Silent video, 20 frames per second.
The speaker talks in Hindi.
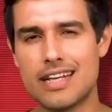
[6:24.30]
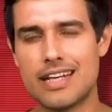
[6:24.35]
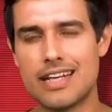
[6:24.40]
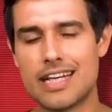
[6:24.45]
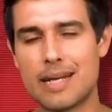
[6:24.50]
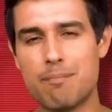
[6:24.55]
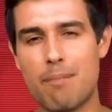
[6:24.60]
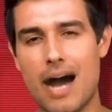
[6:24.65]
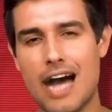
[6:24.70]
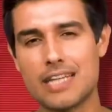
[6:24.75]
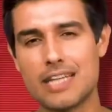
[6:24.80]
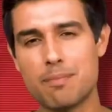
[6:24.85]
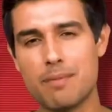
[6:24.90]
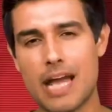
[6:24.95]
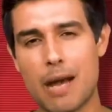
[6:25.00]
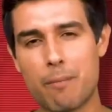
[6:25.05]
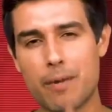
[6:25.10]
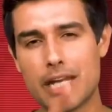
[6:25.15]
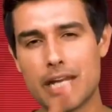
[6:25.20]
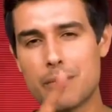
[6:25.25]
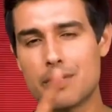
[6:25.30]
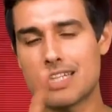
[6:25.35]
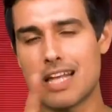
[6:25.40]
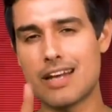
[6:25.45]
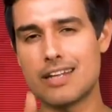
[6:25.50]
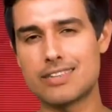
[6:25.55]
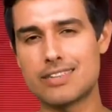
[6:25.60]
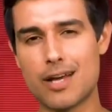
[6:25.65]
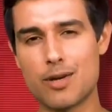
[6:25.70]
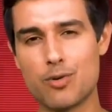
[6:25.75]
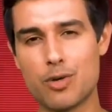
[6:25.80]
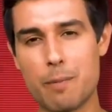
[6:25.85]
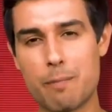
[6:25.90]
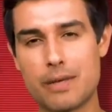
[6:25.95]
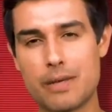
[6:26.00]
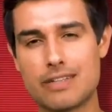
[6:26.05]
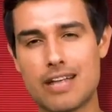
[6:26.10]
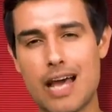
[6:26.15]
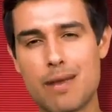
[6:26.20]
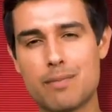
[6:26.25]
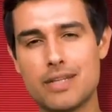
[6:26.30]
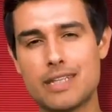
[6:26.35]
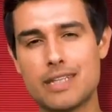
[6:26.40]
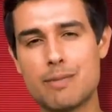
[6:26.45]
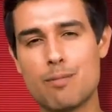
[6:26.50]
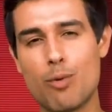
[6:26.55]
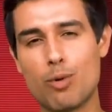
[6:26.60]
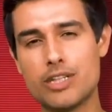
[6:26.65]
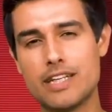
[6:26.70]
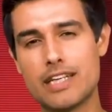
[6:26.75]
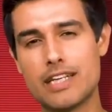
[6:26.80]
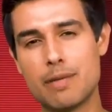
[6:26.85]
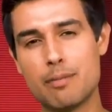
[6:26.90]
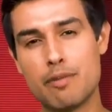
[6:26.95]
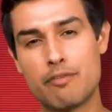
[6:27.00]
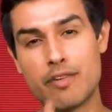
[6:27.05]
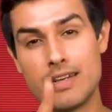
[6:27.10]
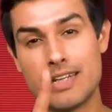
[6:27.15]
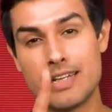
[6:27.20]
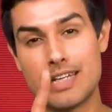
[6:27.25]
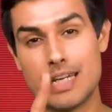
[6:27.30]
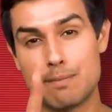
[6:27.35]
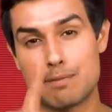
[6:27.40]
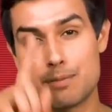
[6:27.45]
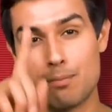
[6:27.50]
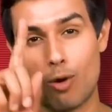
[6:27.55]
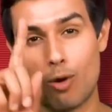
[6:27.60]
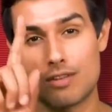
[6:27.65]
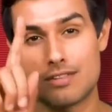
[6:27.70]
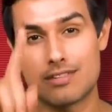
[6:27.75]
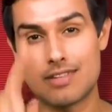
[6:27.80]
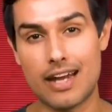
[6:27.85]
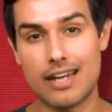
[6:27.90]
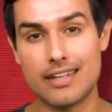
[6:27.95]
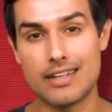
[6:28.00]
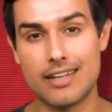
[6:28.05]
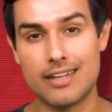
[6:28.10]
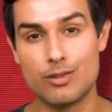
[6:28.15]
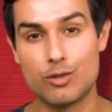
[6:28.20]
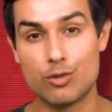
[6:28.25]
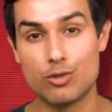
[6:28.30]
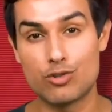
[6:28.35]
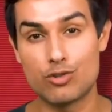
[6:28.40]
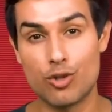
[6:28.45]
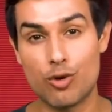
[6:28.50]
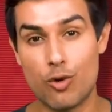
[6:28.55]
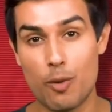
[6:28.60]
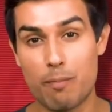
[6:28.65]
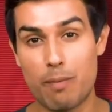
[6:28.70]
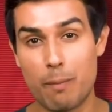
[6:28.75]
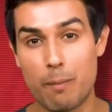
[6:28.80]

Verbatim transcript: है लेकिन बात मैं यहाँ पर यह बताना चाह रहा हूँ कि प्रधानमंत्री मोदी की भी फनी क्लिप्स बहुत सारी हैं दूसरों को